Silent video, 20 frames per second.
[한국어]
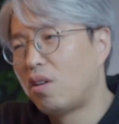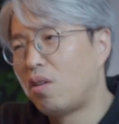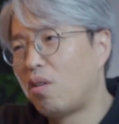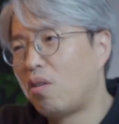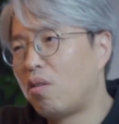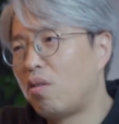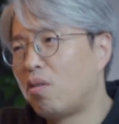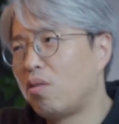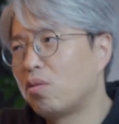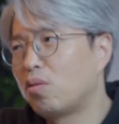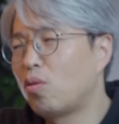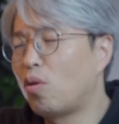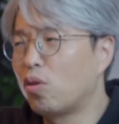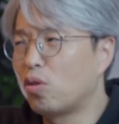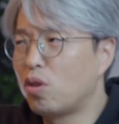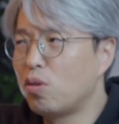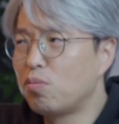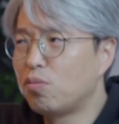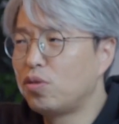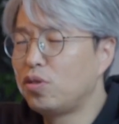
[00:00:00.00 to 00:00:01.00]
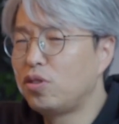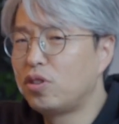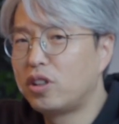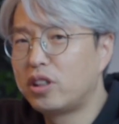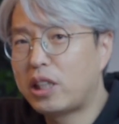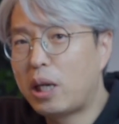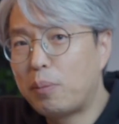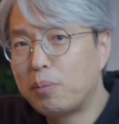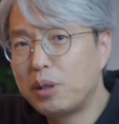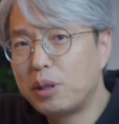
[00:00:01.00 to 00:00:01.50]
어, 또 어떤 분들은
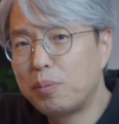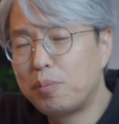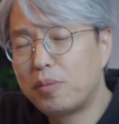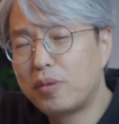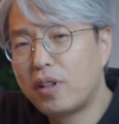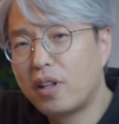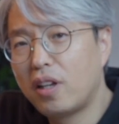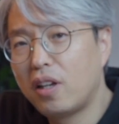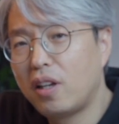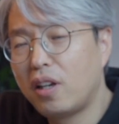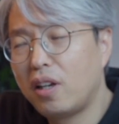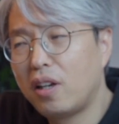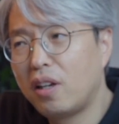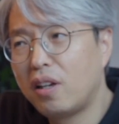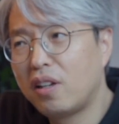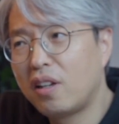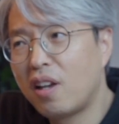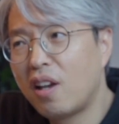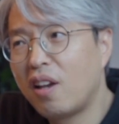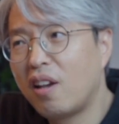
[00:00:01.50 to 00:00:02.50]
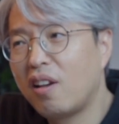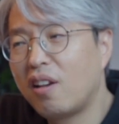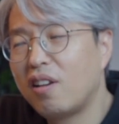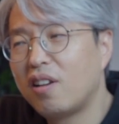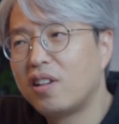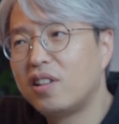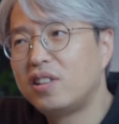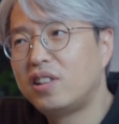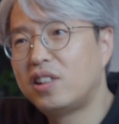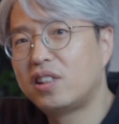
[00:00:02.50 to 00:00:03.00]
30대에
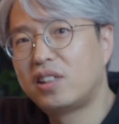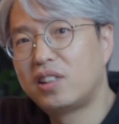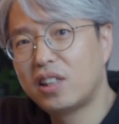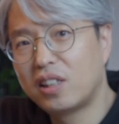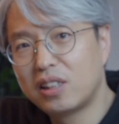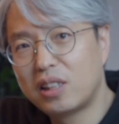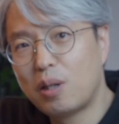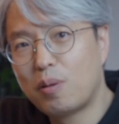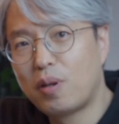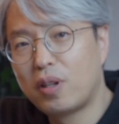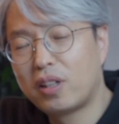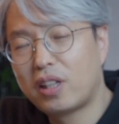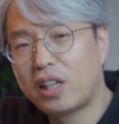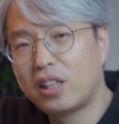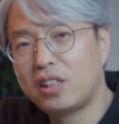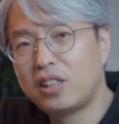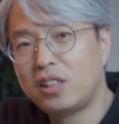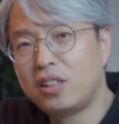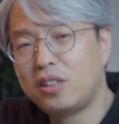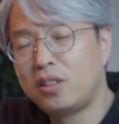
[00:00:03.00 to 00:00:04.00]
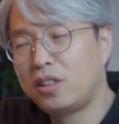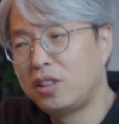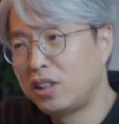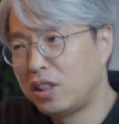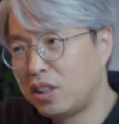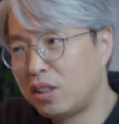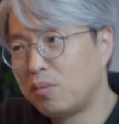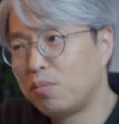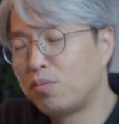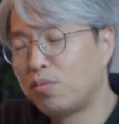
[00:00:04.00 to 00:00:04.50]
직장 생활
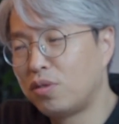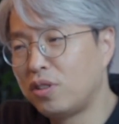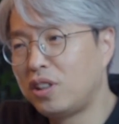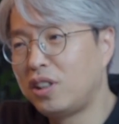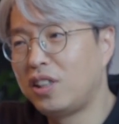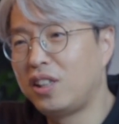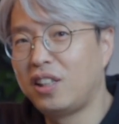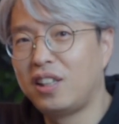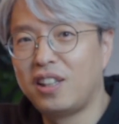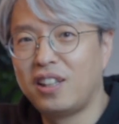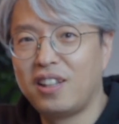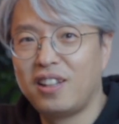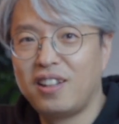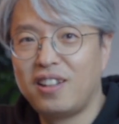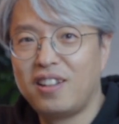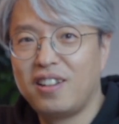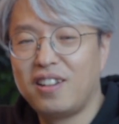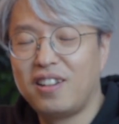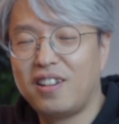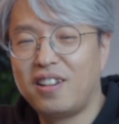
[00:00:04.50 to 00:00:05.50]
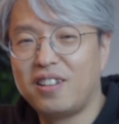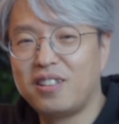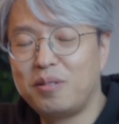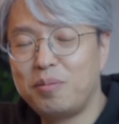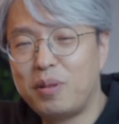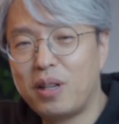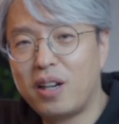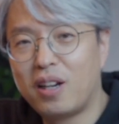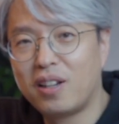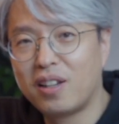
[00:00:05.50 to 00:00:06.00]
다니시는 분이 어,
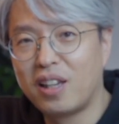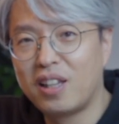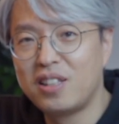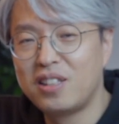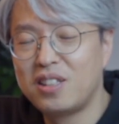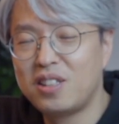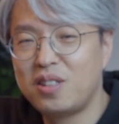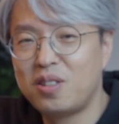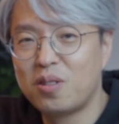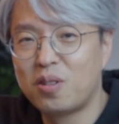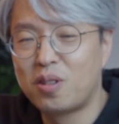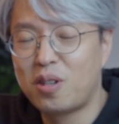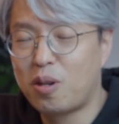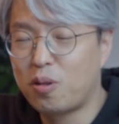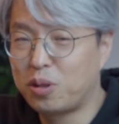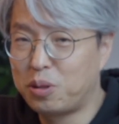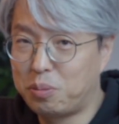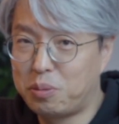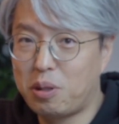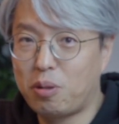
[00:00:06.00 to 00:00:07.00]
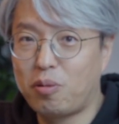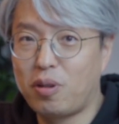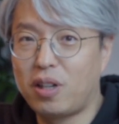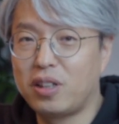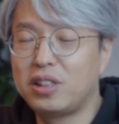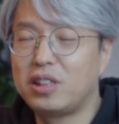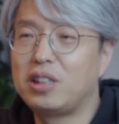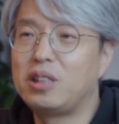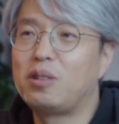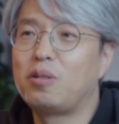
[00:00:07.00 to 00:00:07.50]
음향 엔지니어를 하고 싶다고
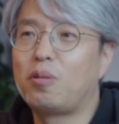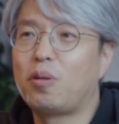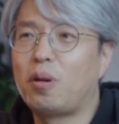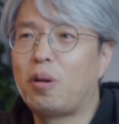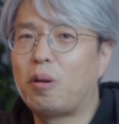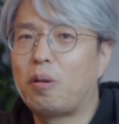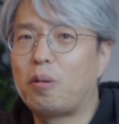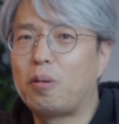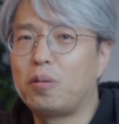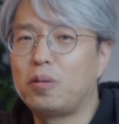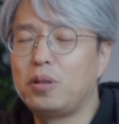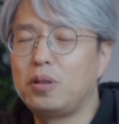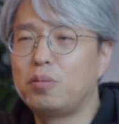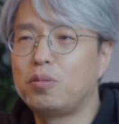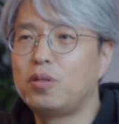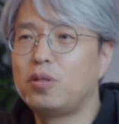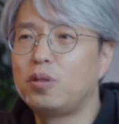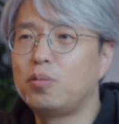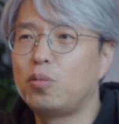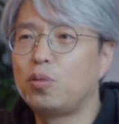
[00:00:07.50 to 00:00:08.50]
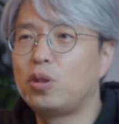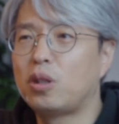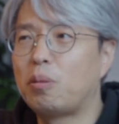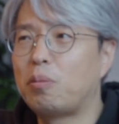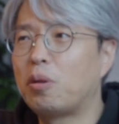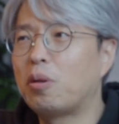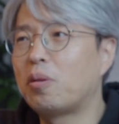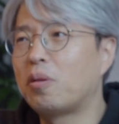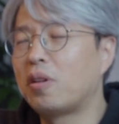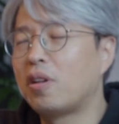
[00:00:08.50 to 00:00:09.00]
하시는 거예요. 이분은
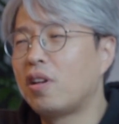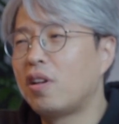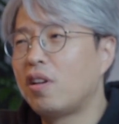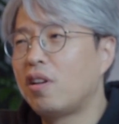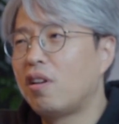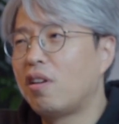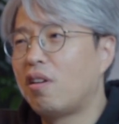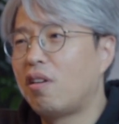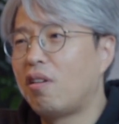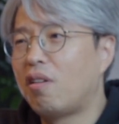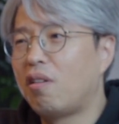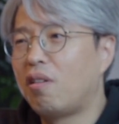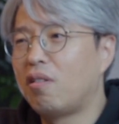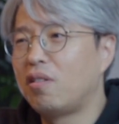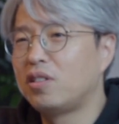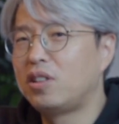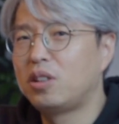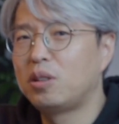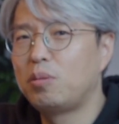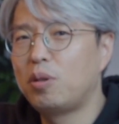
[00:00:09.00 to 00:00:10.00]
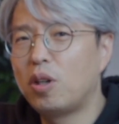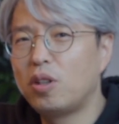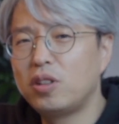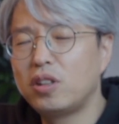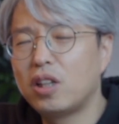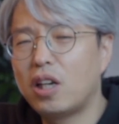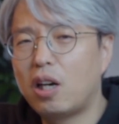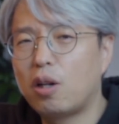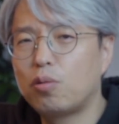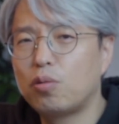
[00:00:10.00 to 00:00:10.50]
뭐냐면 어, 지금
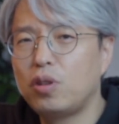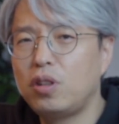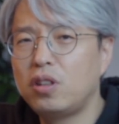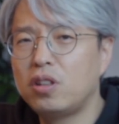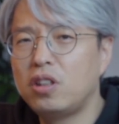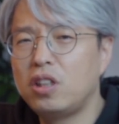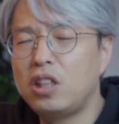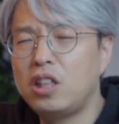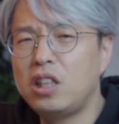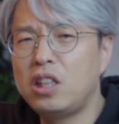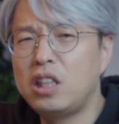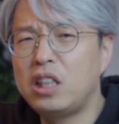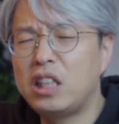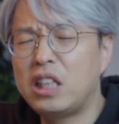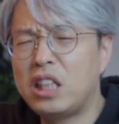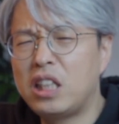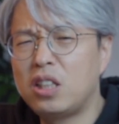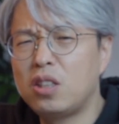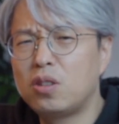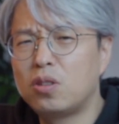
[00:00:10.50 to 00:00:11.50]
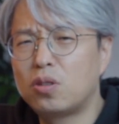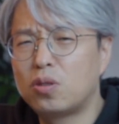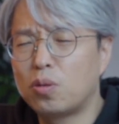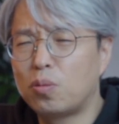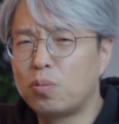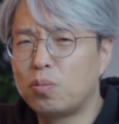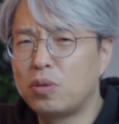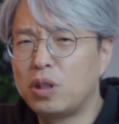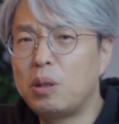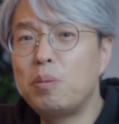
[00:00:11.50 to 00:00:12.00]
현재 하고 있는 일, 일이
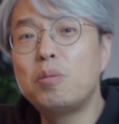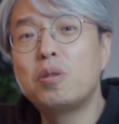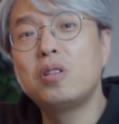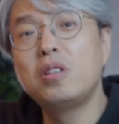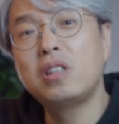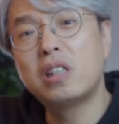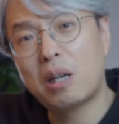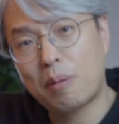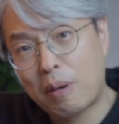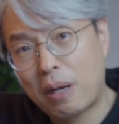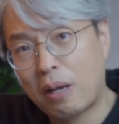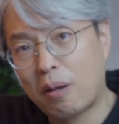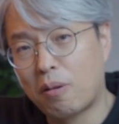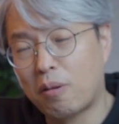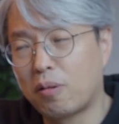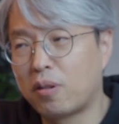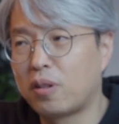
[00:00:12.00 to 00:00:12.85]
좀 힘든가 봐요.